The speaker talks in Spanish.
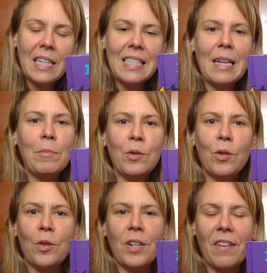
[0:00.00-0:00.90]
Estamos
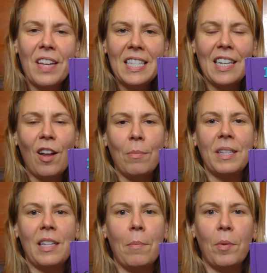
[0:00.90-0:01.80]
otra vez en
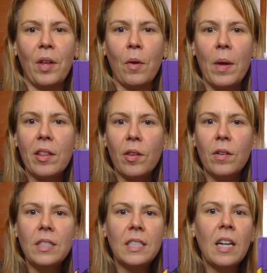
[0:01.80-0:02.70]
Homen Tiempo de
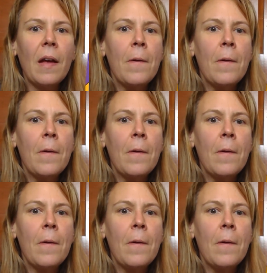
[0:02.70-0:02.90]
Cuentos.